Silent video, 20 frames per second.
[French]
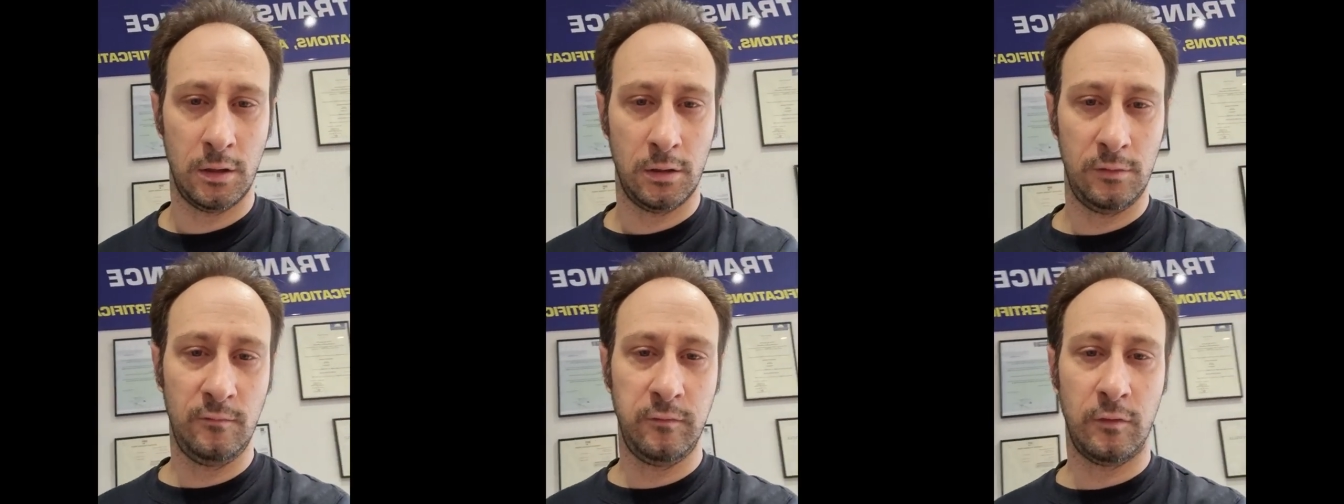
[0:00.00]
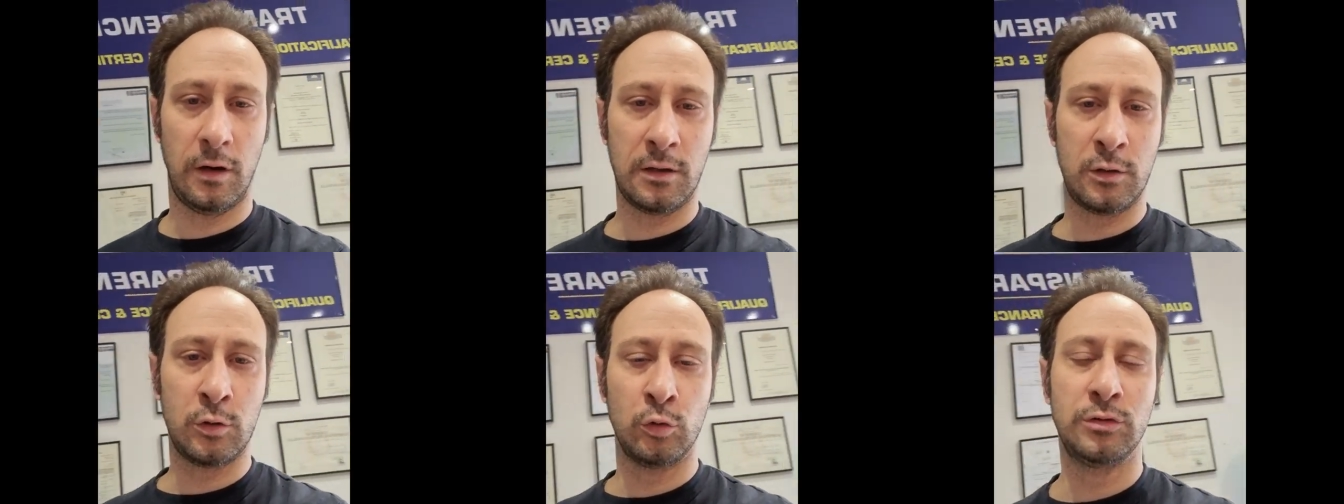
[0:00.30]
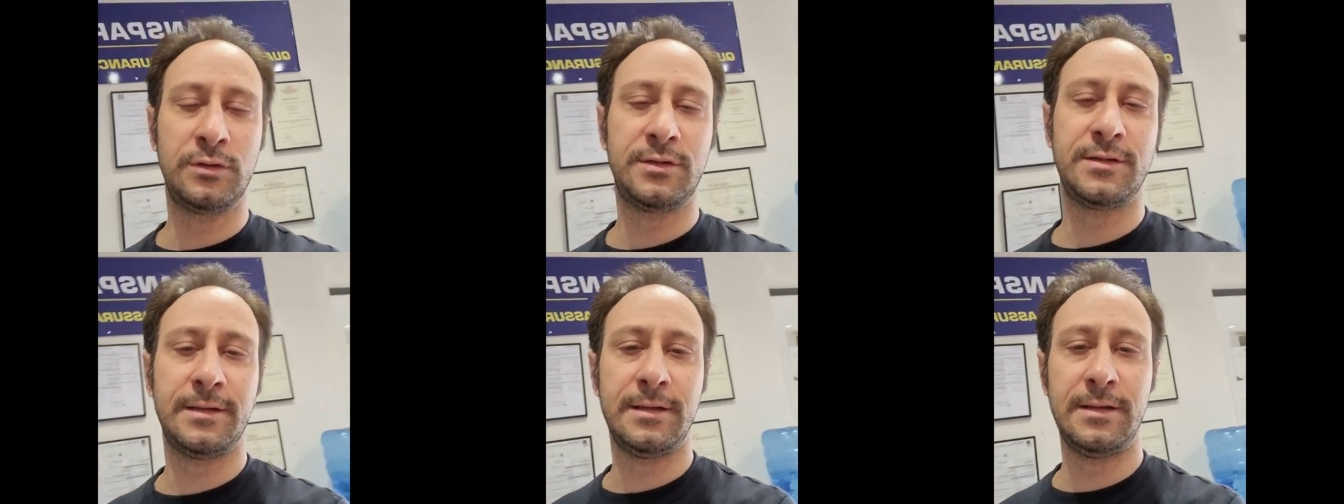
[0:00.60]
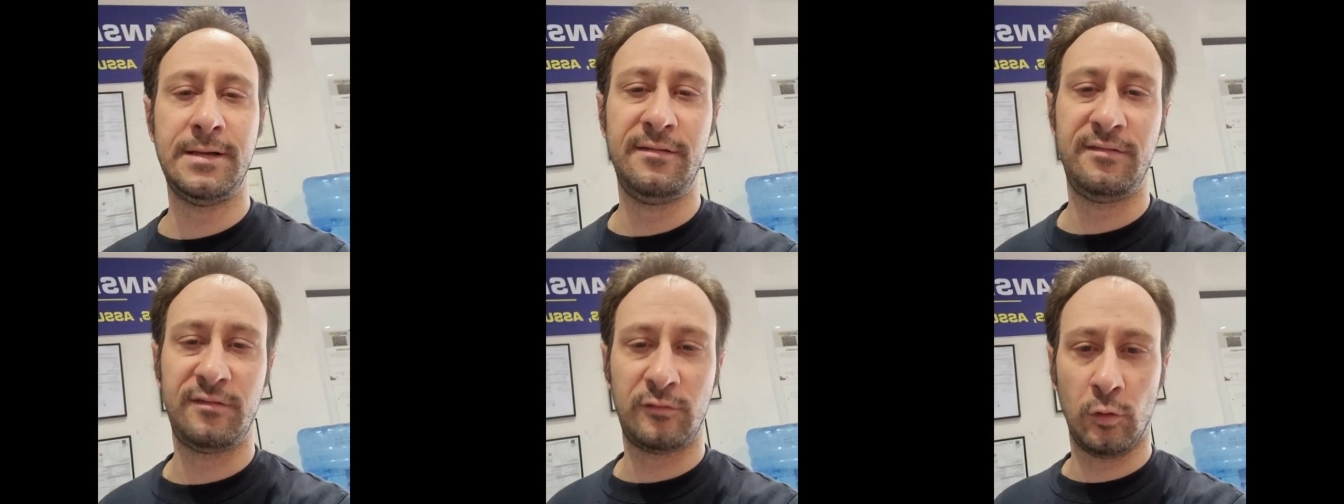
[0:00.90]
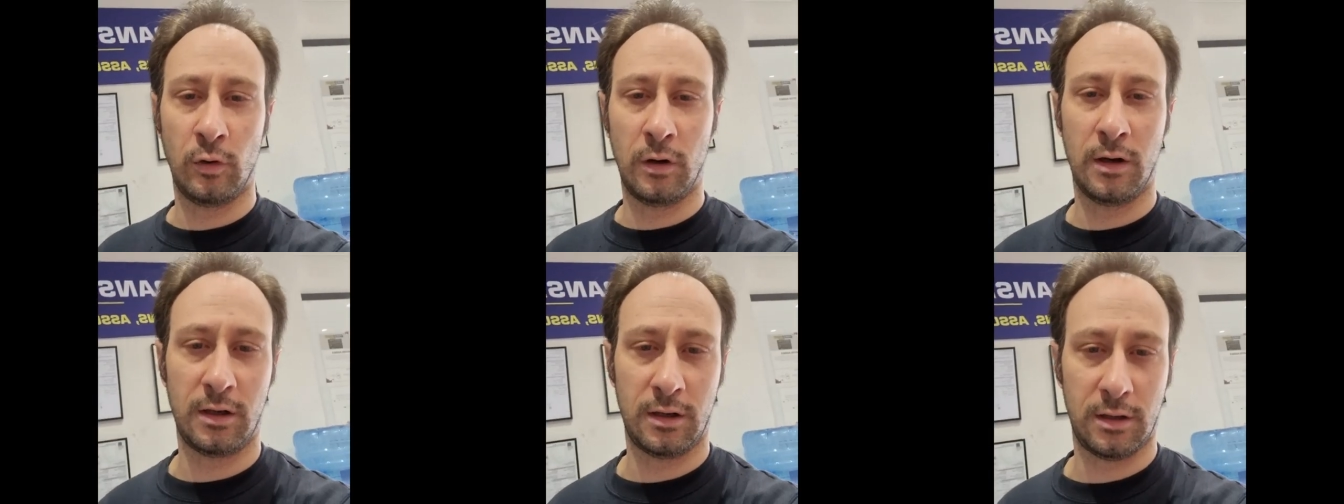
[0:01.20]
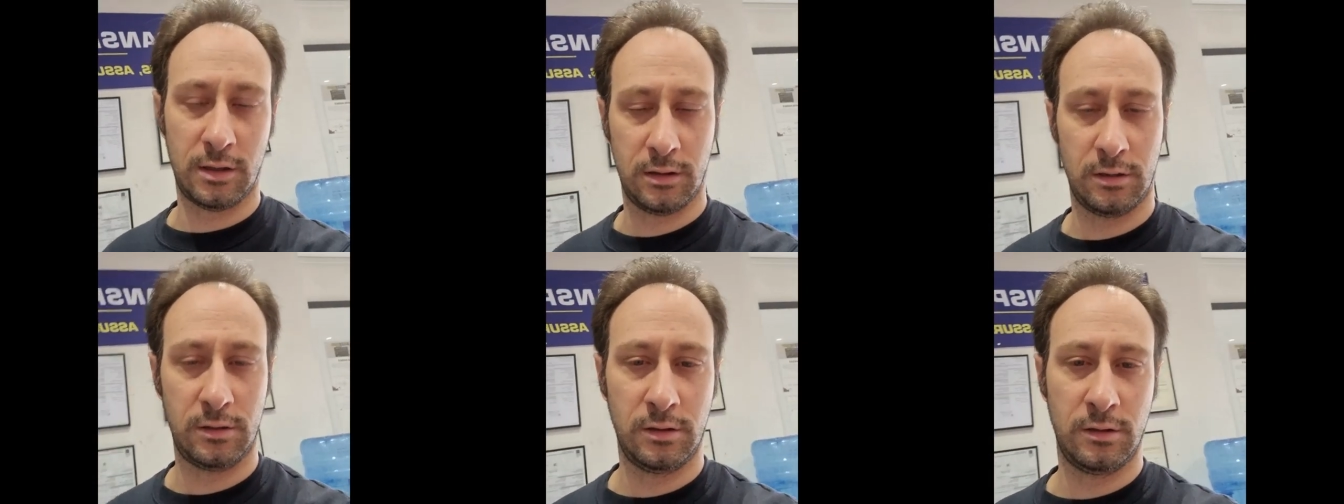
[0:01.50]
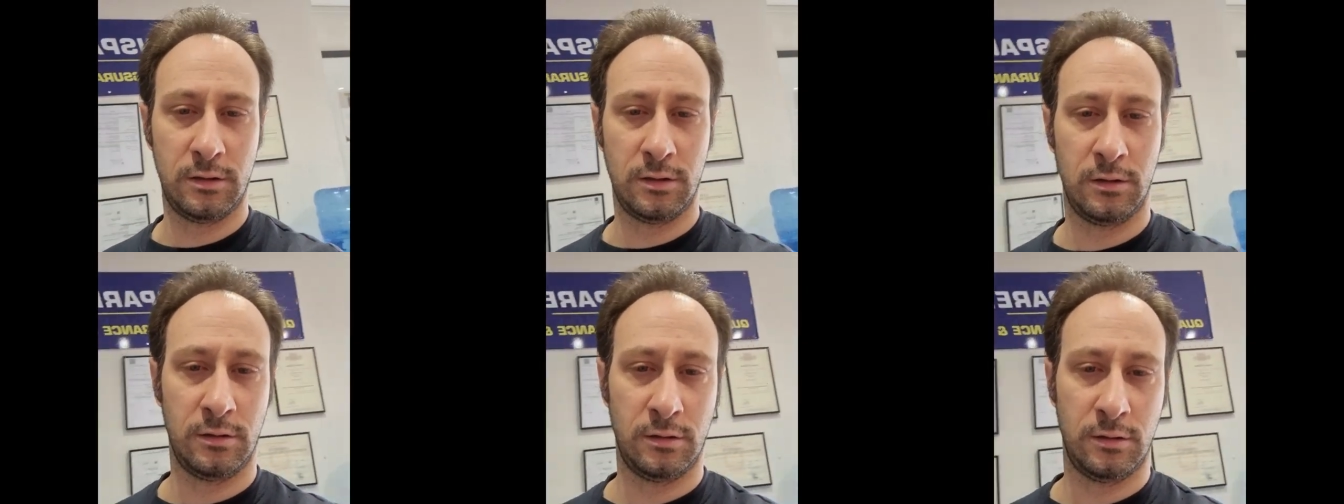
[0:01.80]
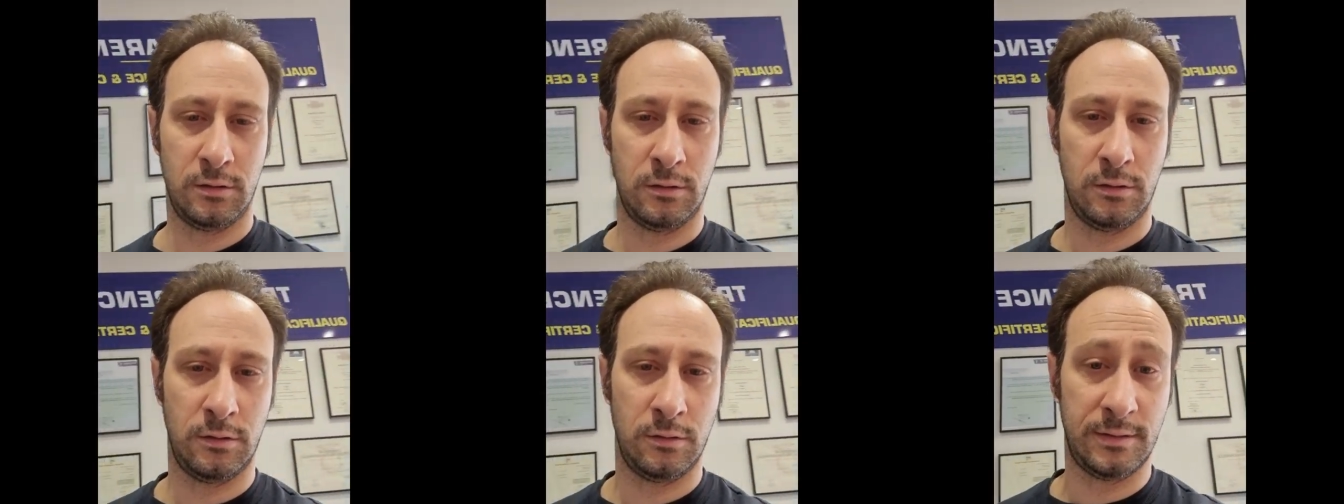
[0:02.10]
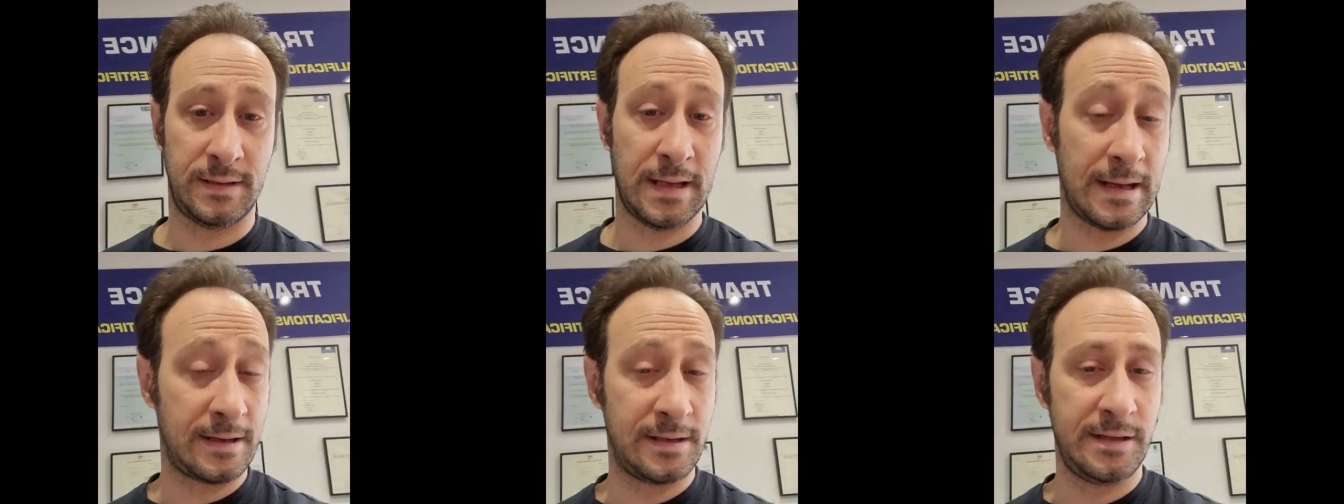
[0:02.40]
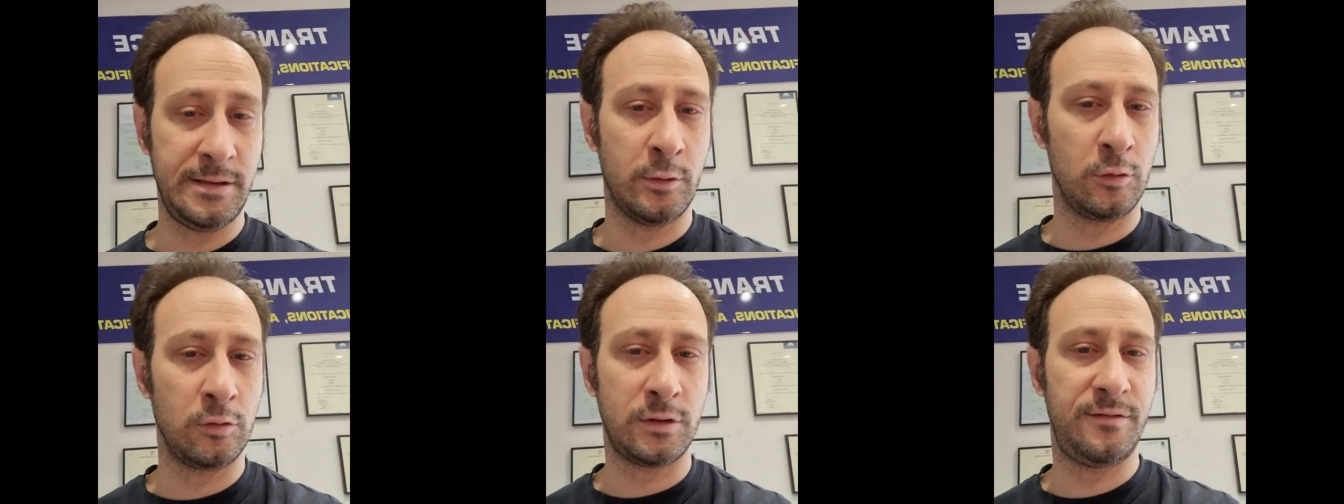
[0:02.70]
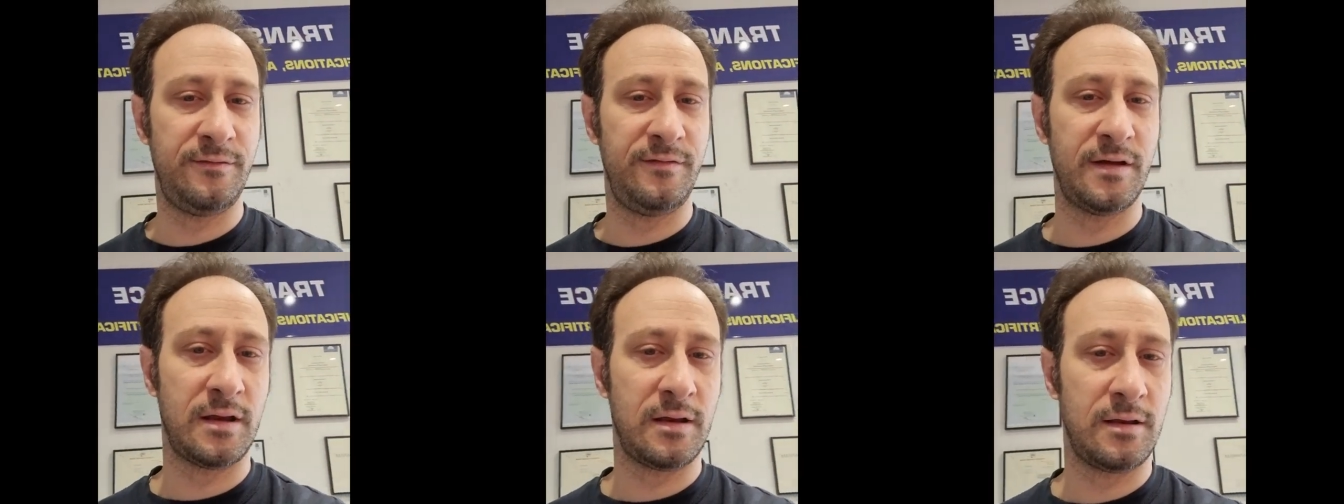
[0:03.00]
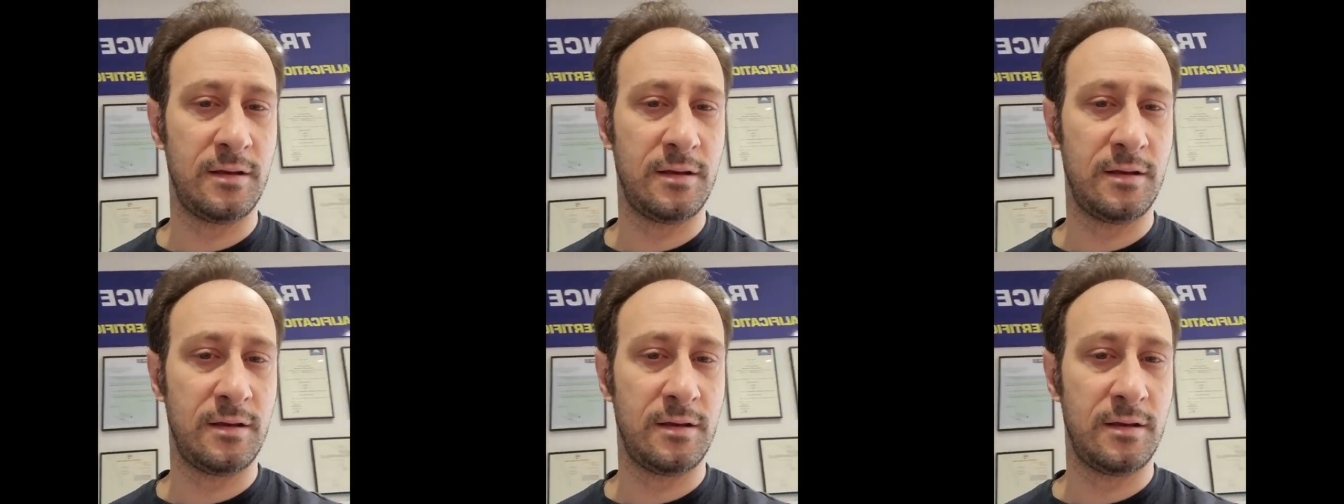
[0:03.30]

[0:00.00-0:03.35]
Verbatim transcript: de vous raconter l'histoire euh, d'un client qui vient